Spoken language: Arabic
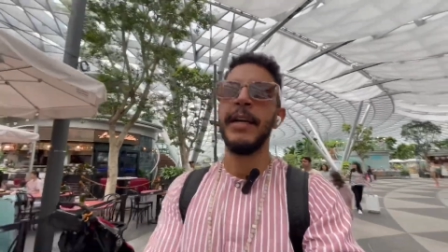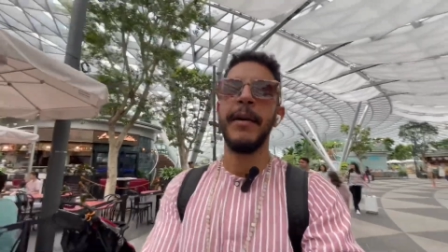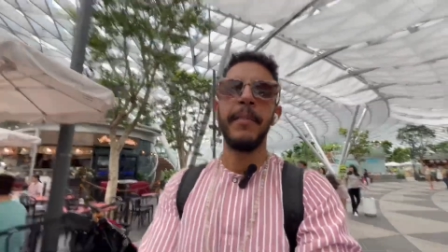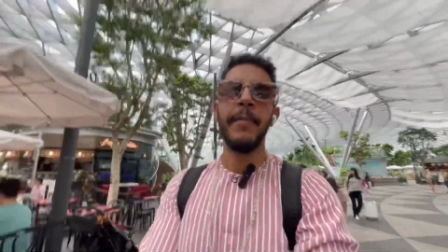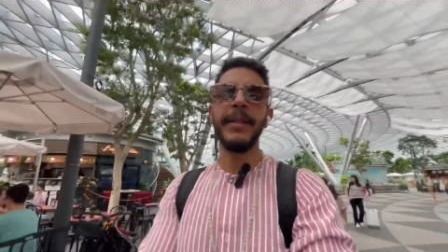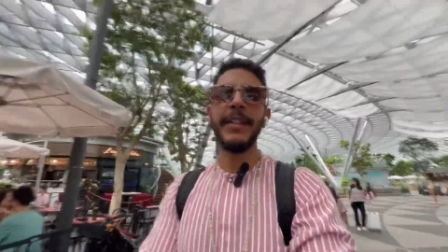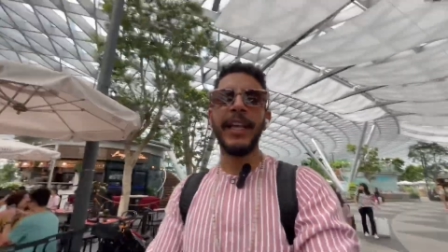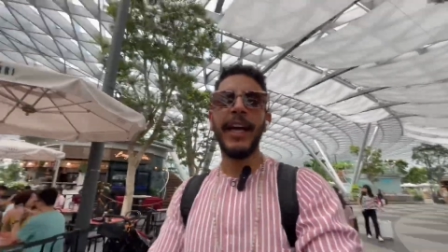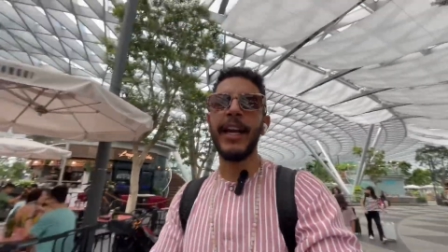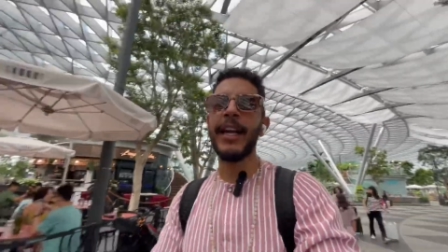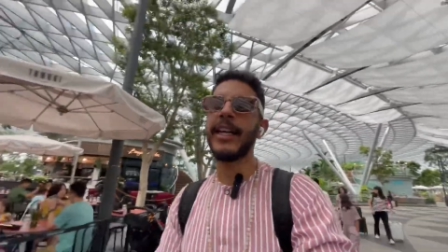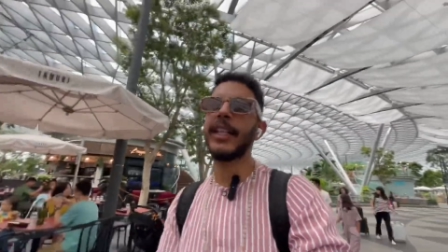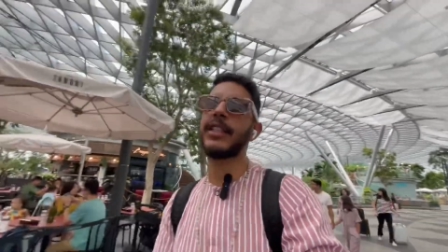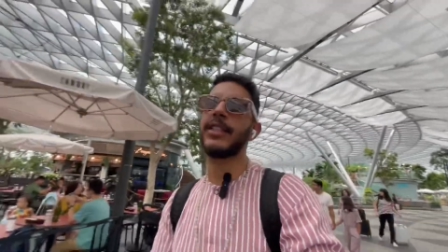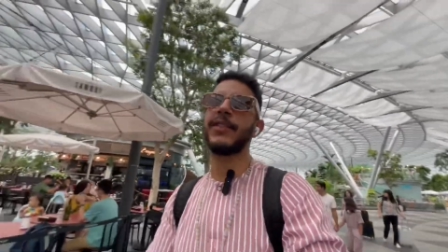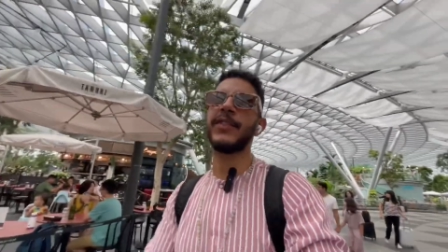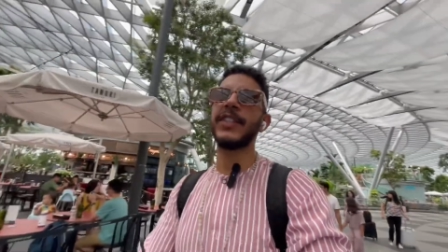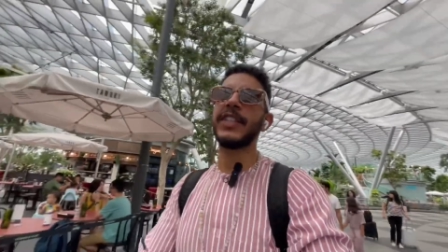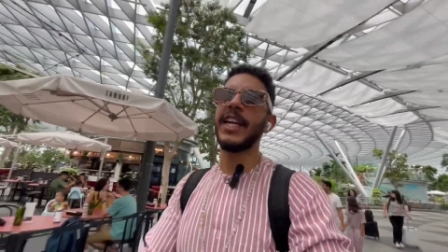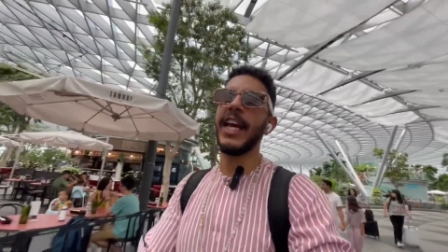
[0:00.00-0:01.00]
ما تحركش
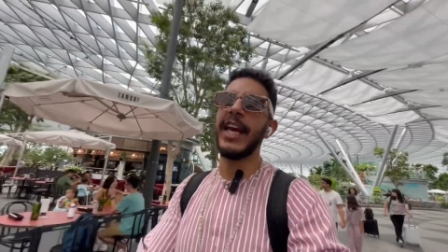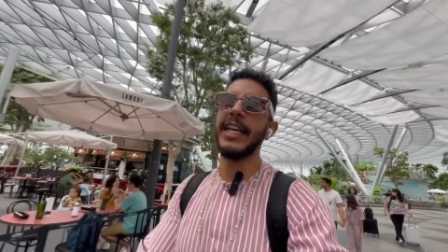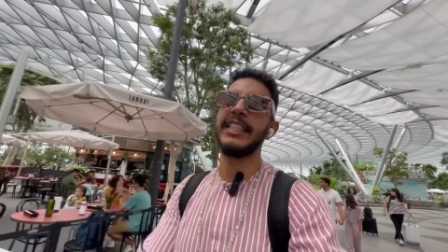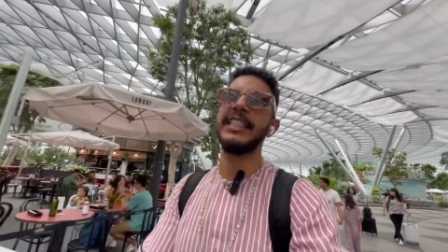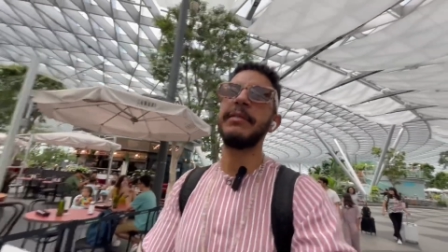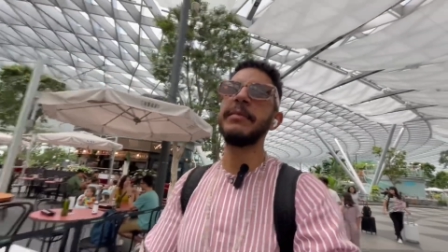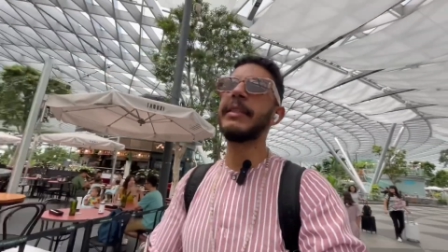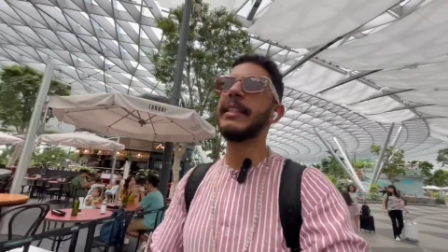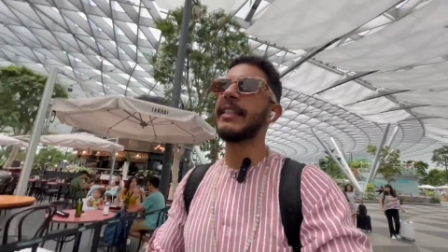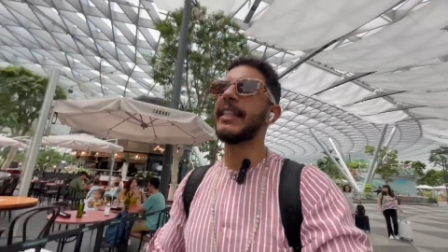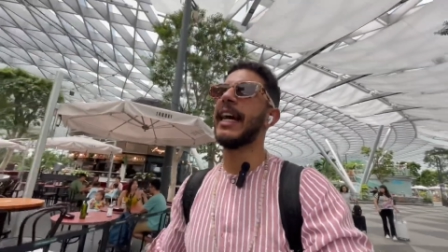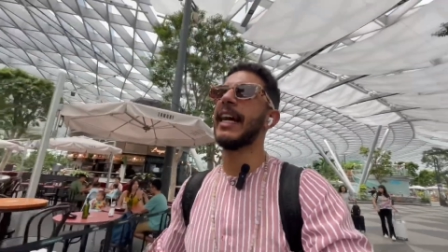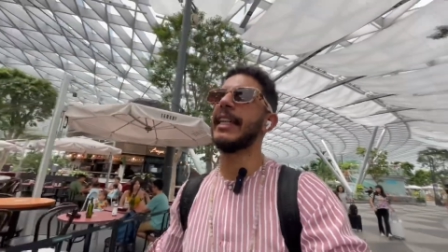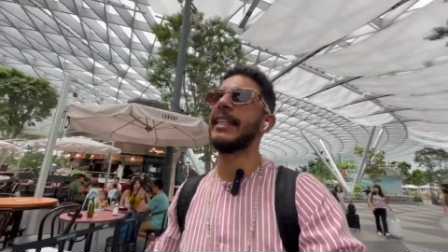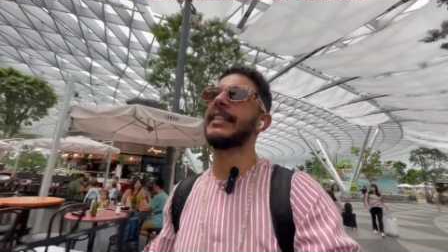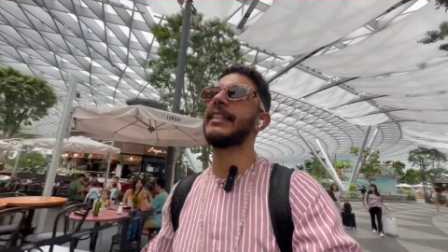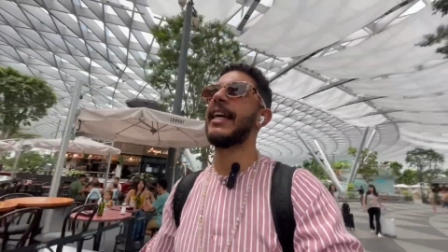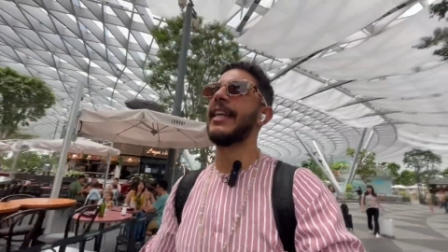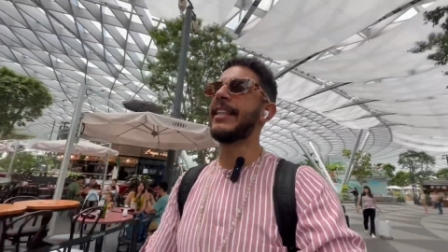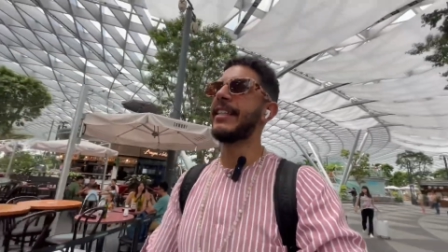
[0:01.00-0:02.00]
فيك شي حاجه من
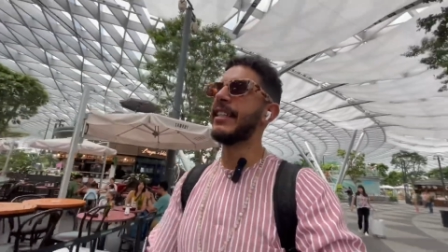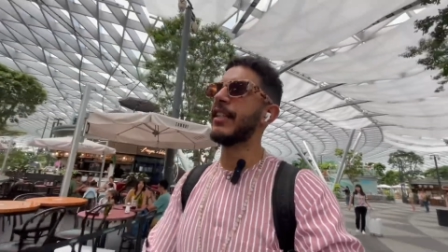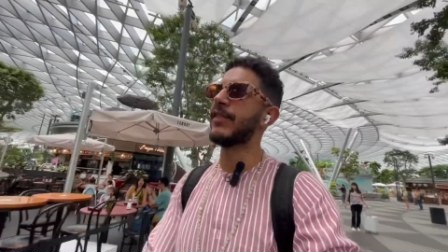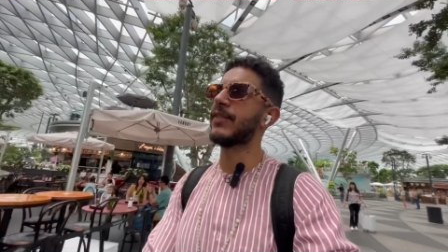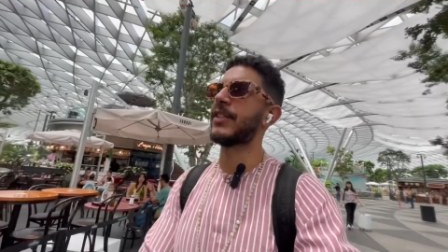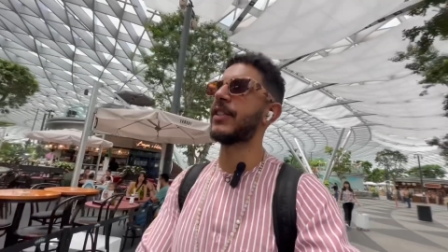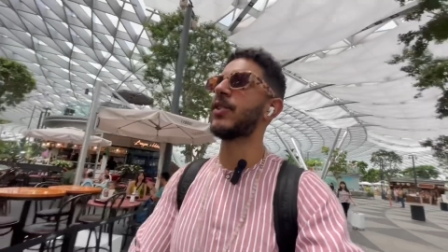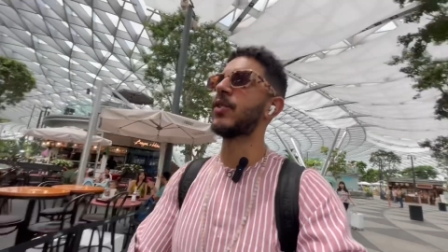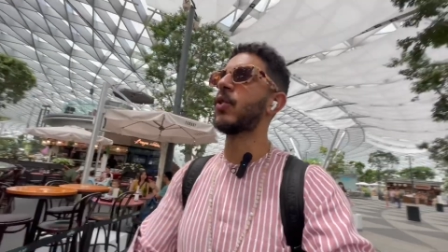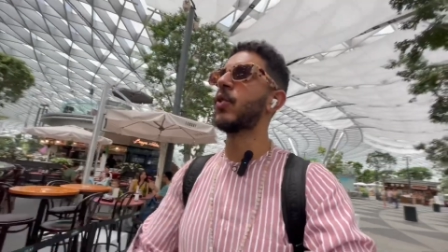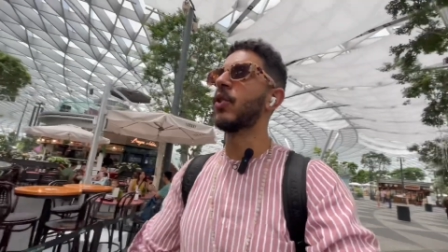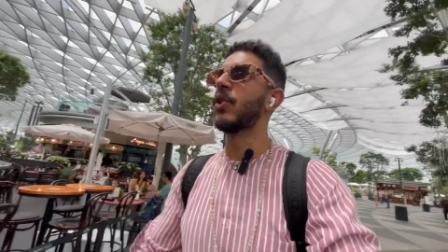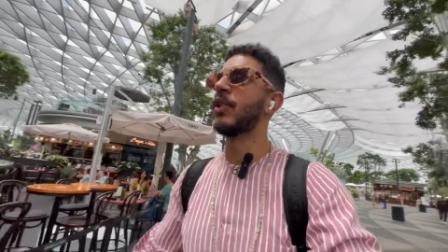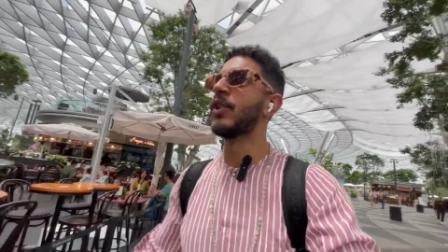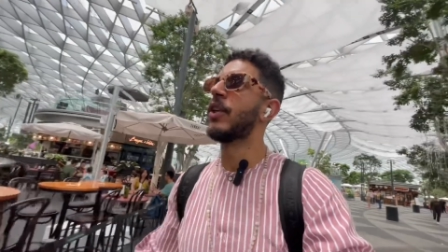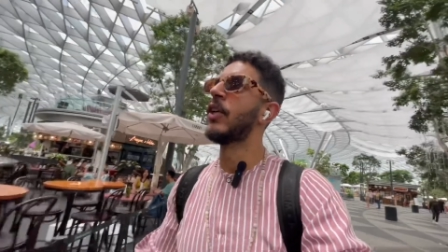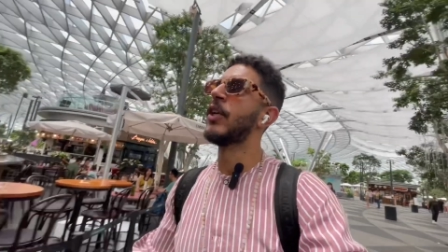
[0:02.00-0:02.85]
الداخل تاع النفس تقول